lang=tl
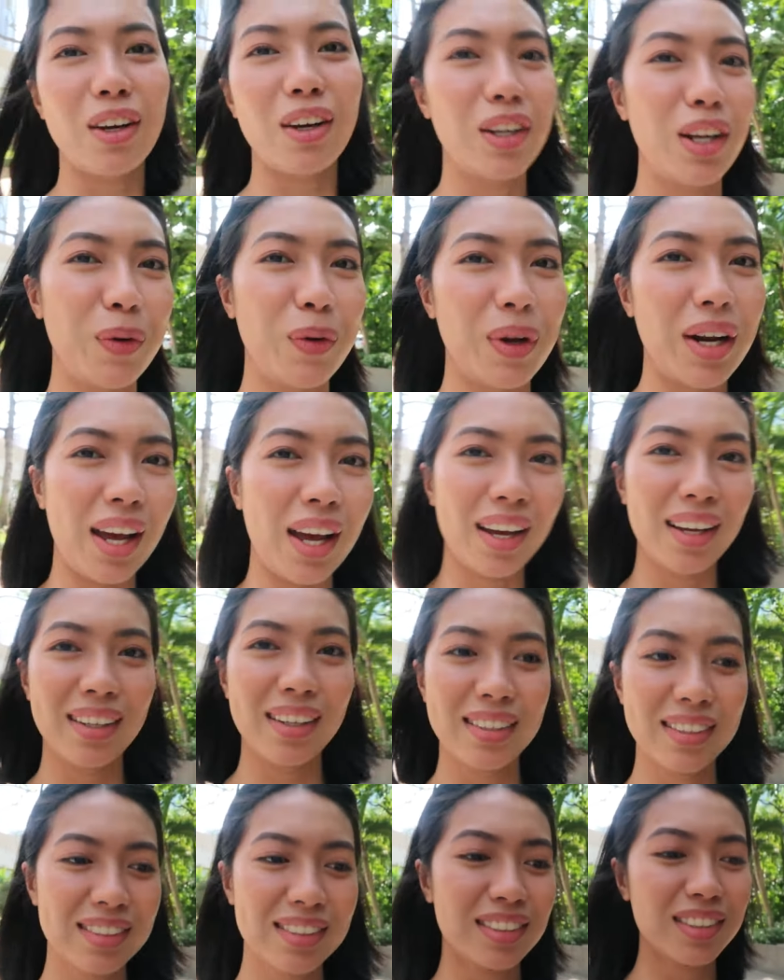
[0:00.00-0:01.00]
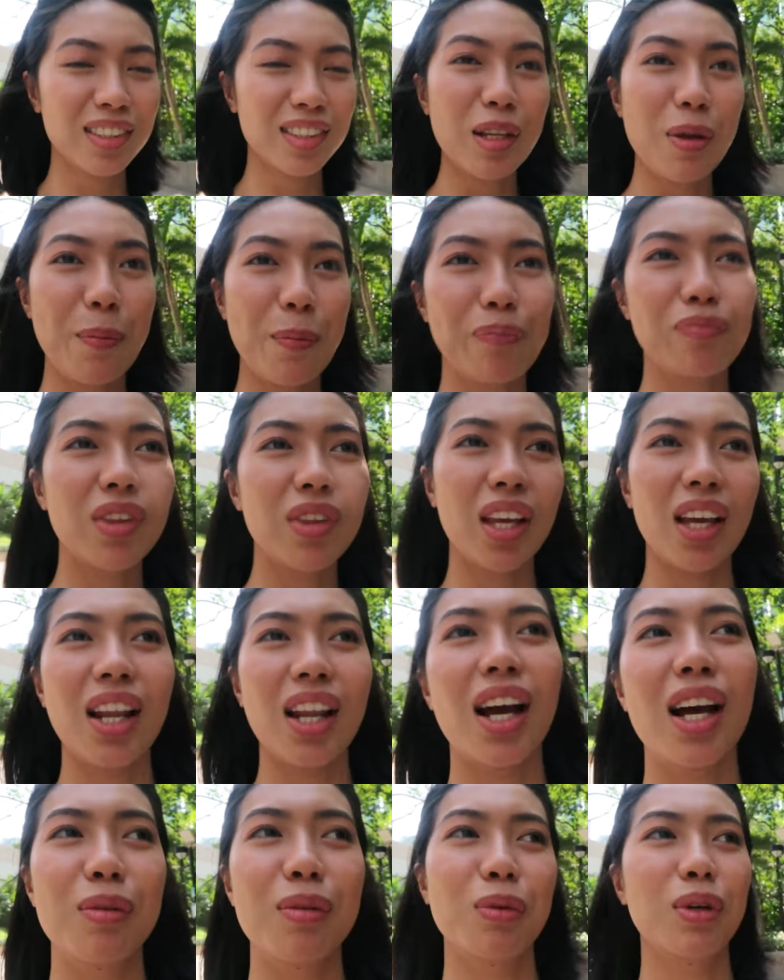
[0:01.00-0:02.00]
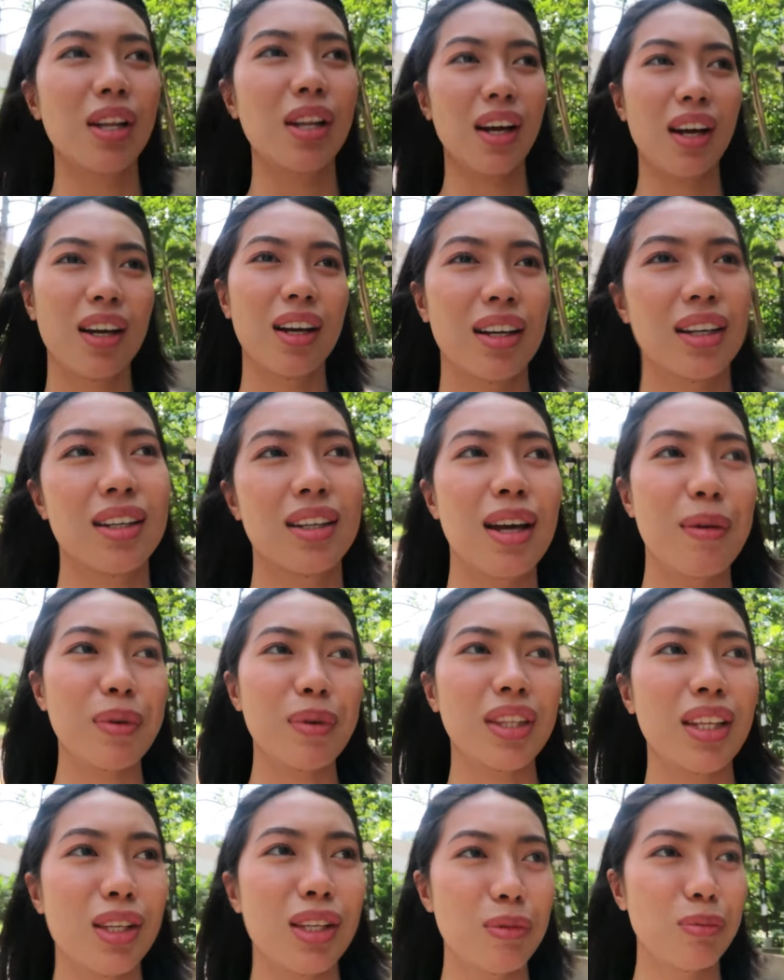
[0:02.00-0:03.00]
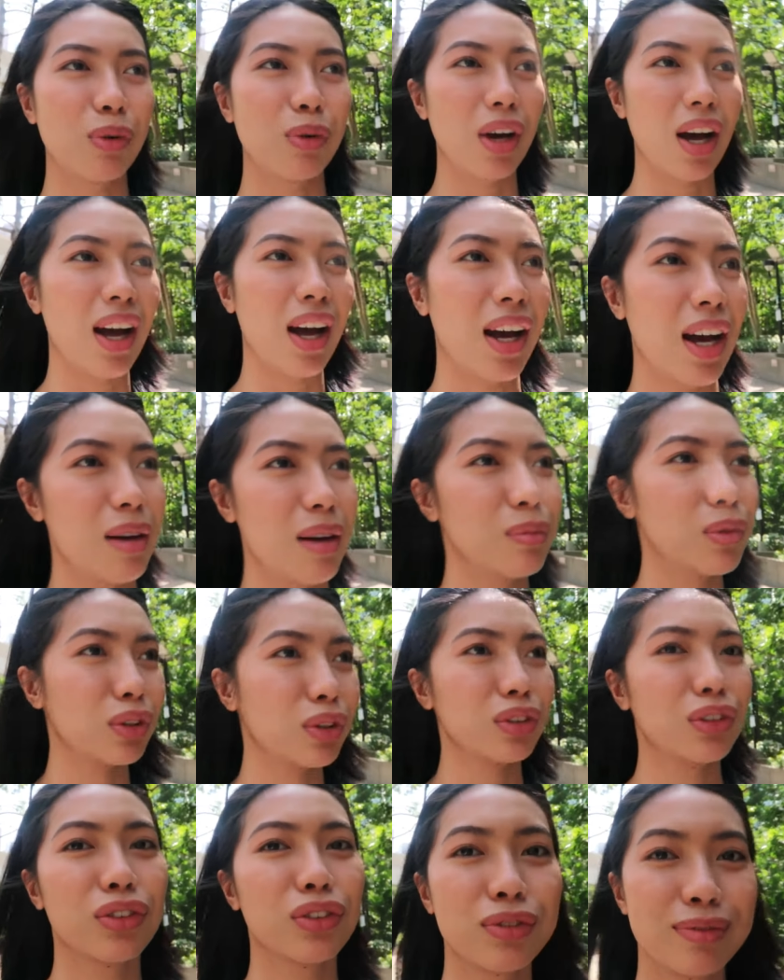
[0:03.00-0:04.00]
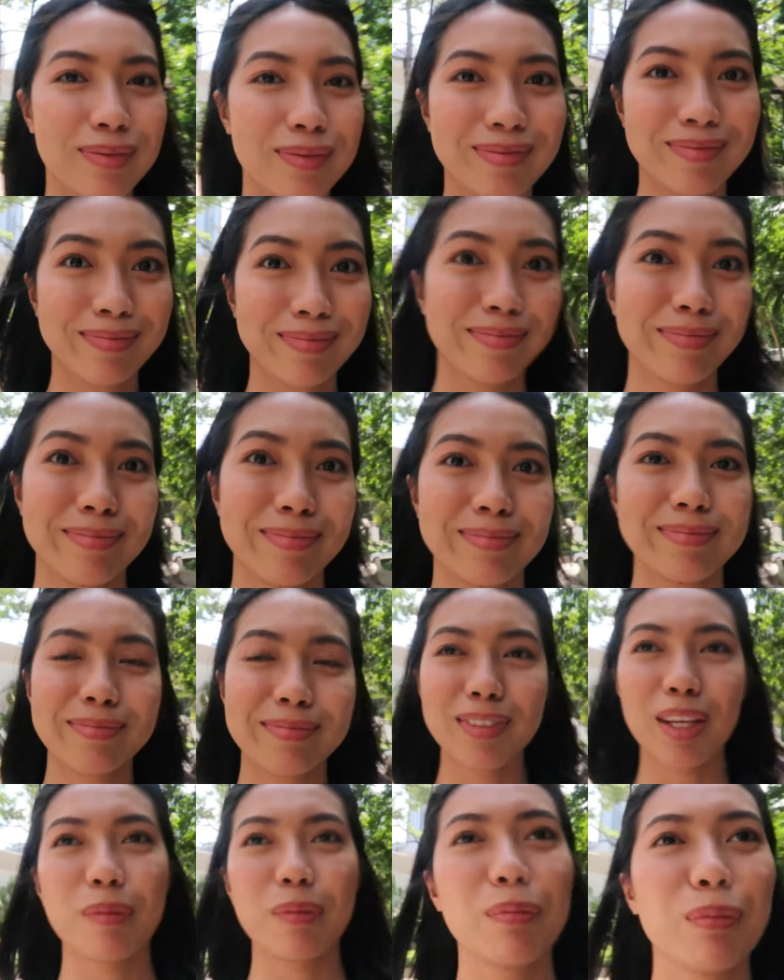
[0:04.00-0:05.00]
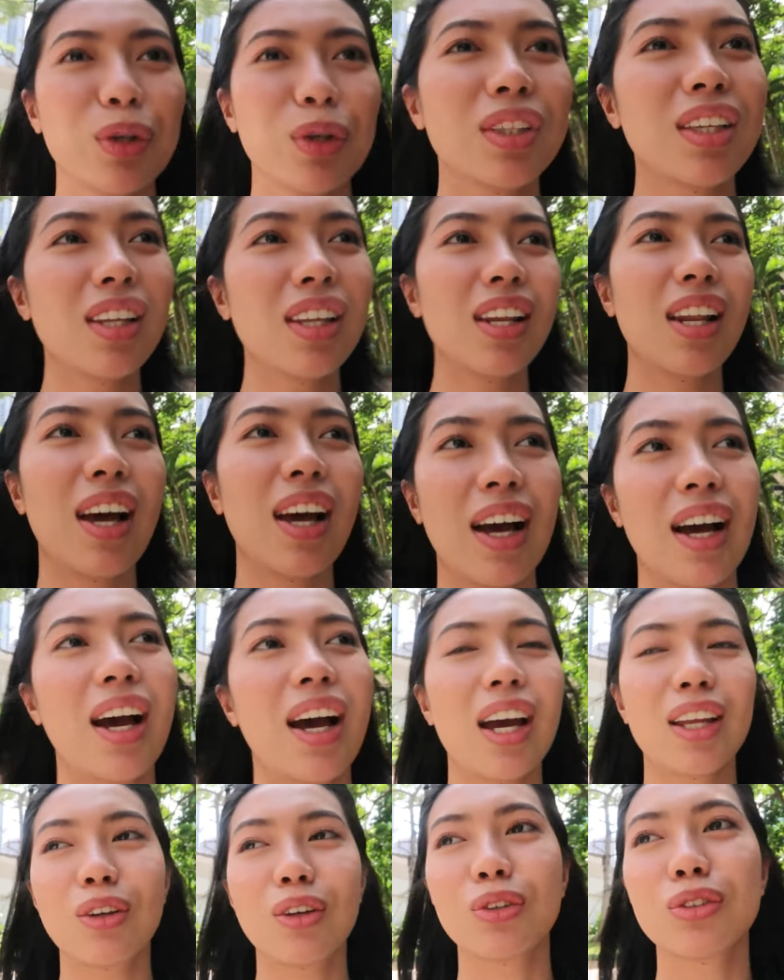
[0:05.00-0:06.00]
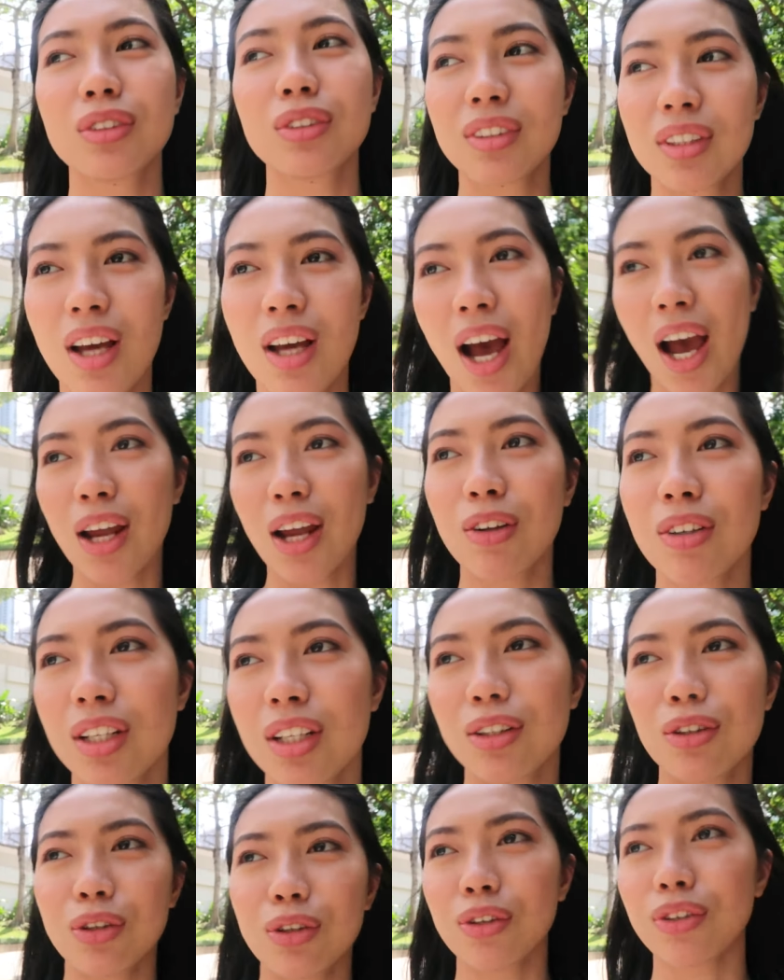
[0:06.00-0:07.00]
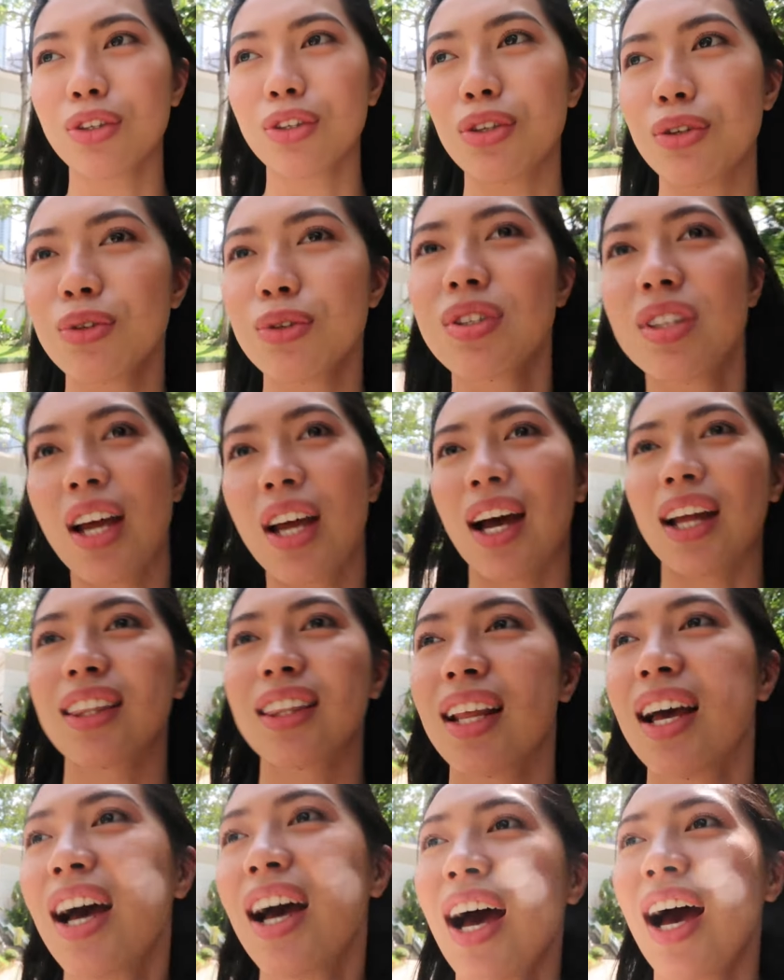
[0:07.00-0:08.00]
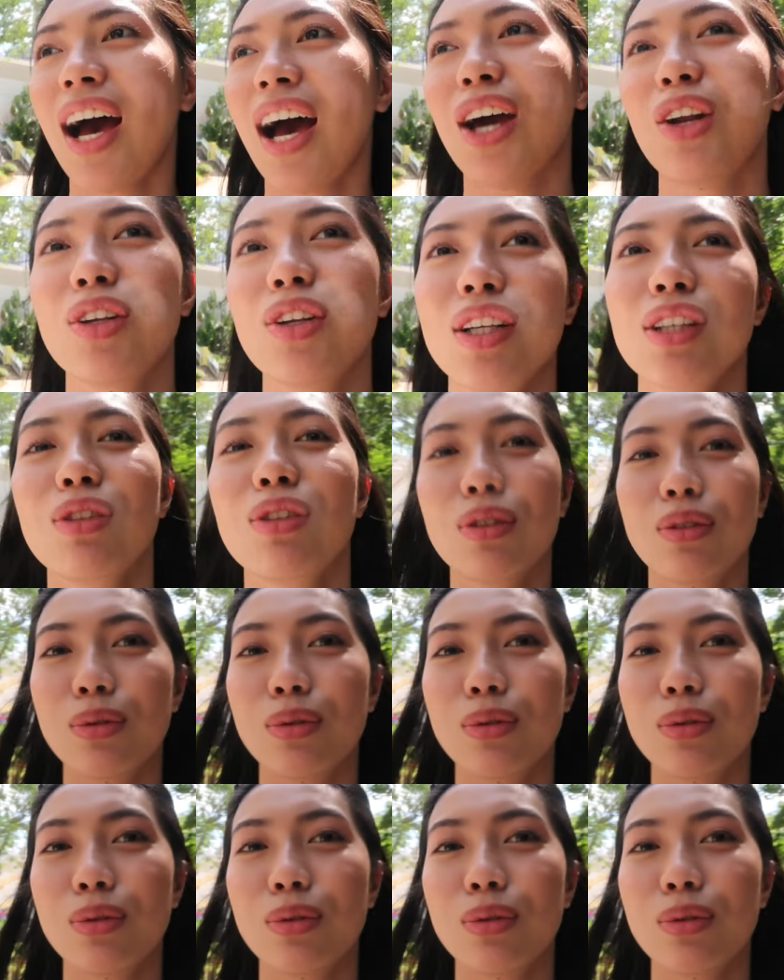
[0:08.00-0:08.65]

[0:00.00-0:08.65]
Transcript: Hindi ako nawala. Kailangan mo lang gamitin yung bunganga mo. Buti na lang, I don't, I don't need to use that. I don't need